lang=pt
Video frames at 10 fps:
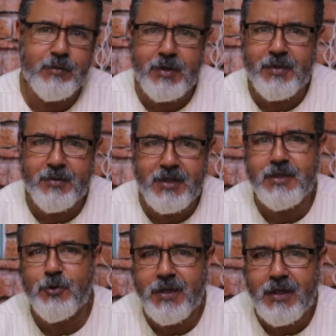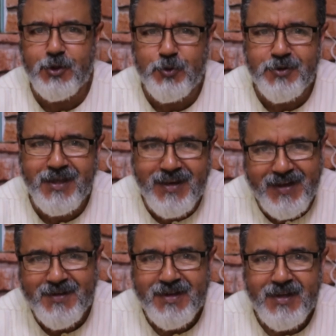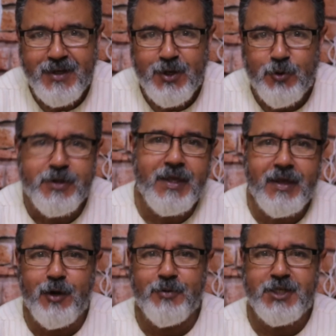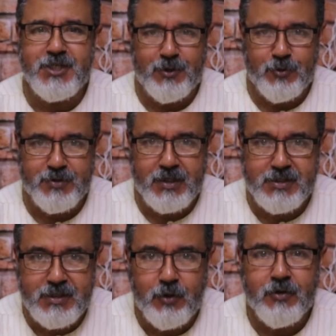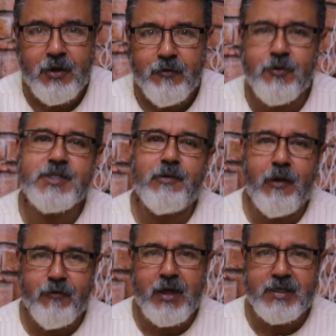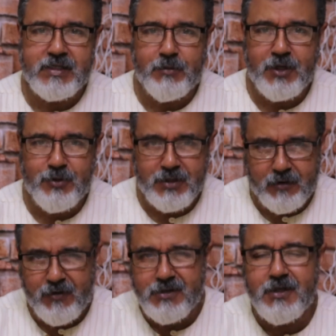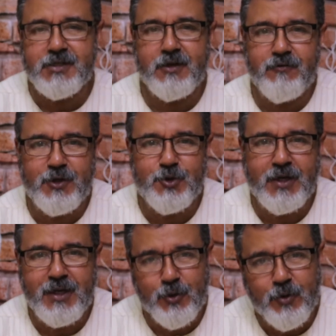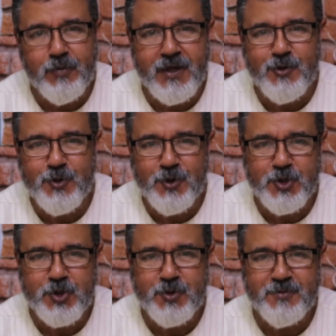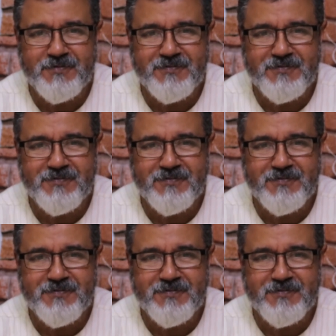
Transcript: que a Bíblia manda alguém adulterar? O que realmente aconteceu, você vai ficar sabendo através desse vídeo aí. Acompanhe conosco.